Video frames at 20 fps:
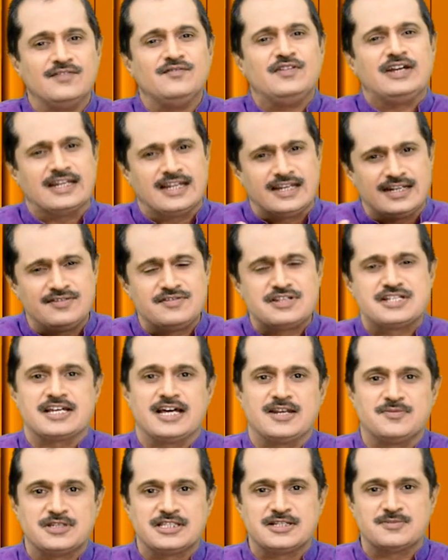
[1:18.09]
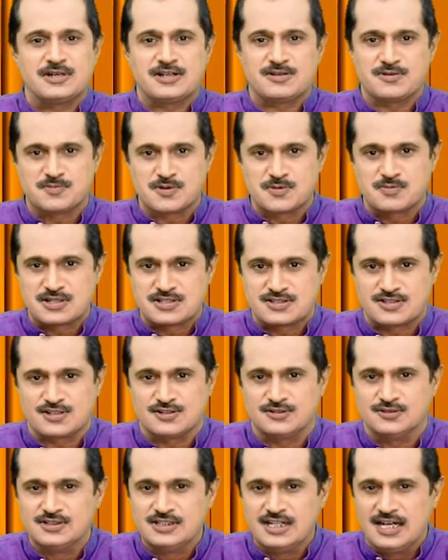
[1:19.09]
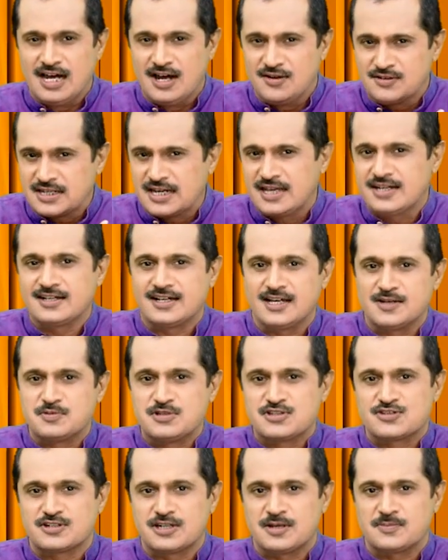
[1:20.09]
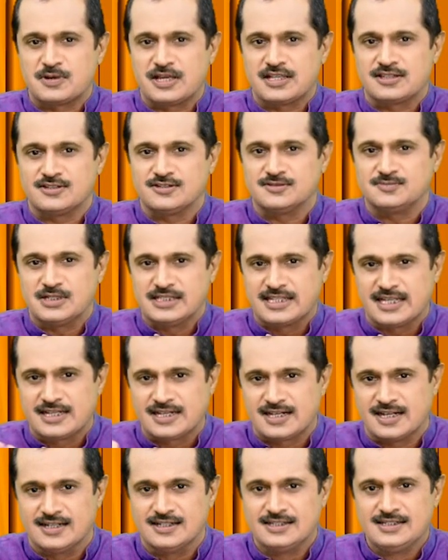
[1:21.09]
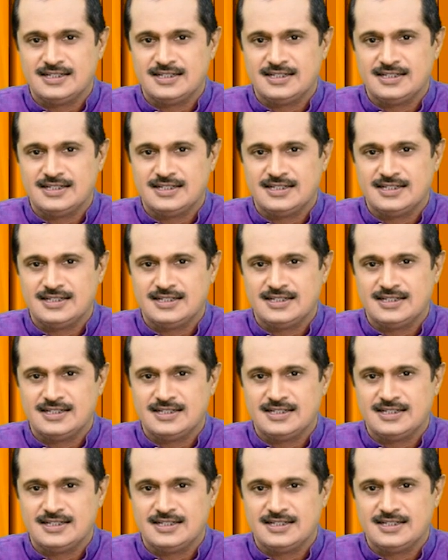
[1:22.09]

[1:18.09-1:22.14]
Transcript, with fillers: వీటన్ని విషయాల మీద మనం ఇప్పుడు ప్రస్తుతం అవగాహన కల్పించుకునే ప్రయత్నం మన దగ్గర